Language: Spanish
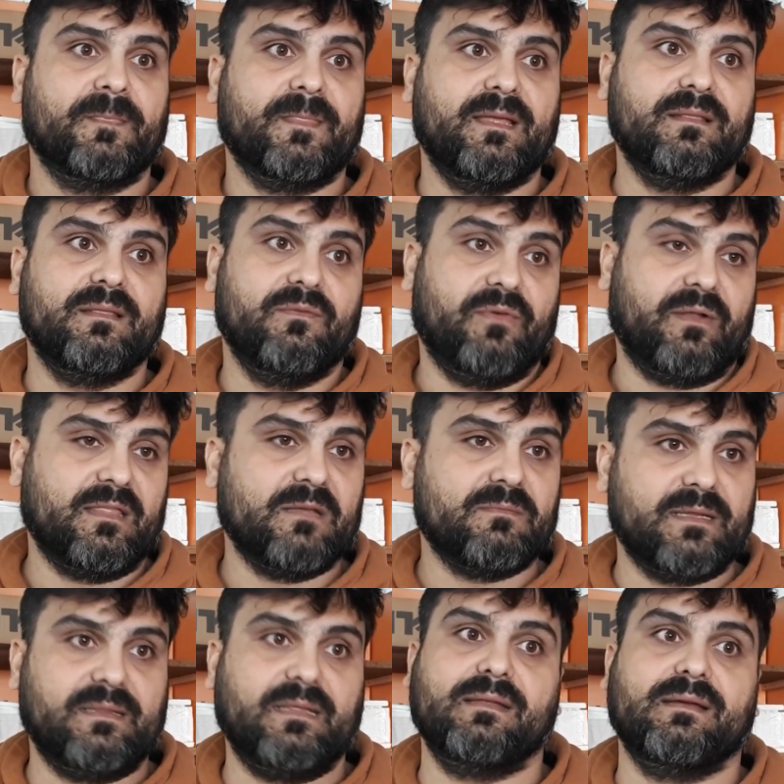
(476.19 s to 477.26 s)
en diferentes
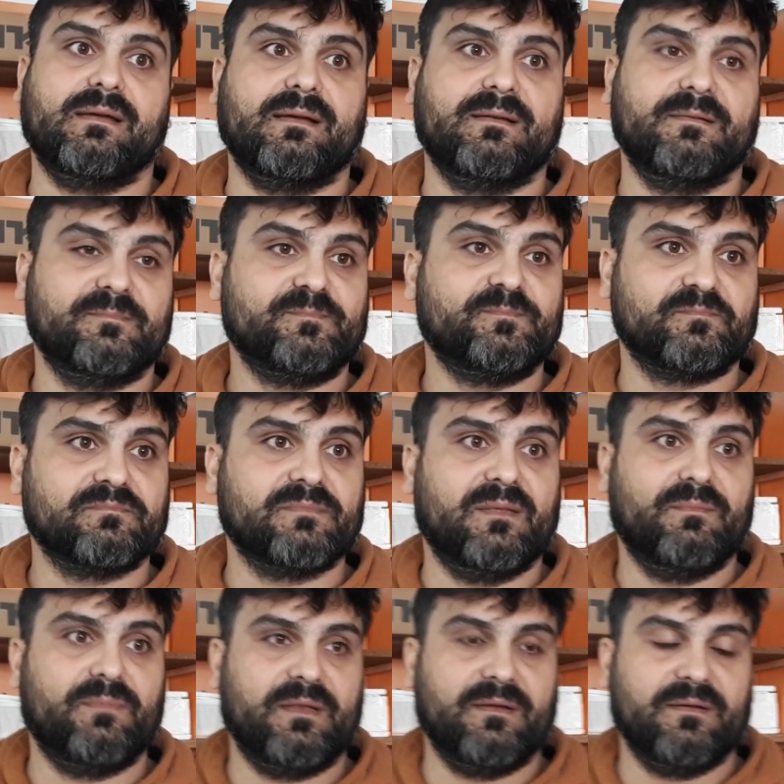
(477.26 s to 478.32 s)
materias acá.
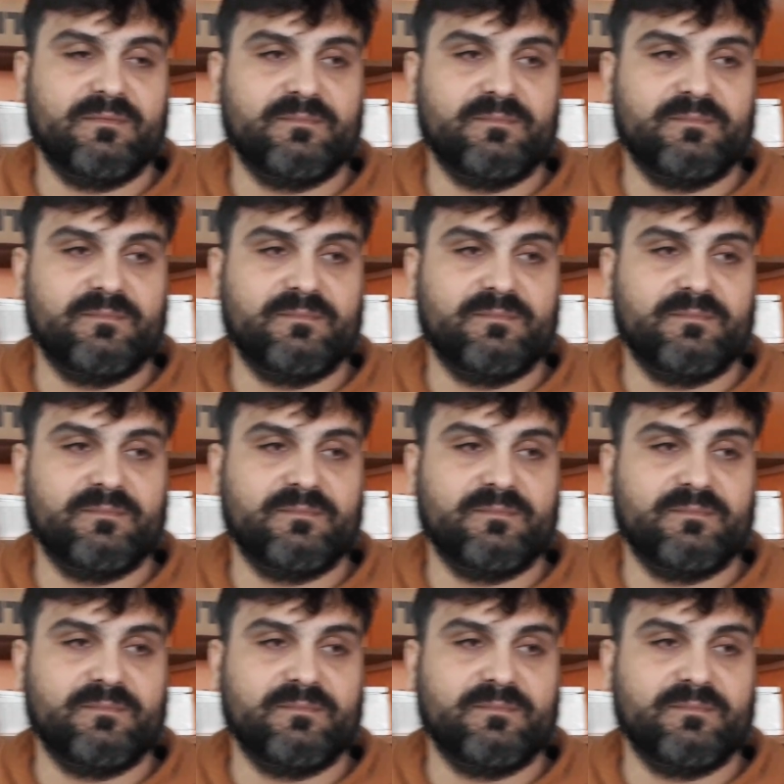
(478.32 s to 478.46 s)
Pero...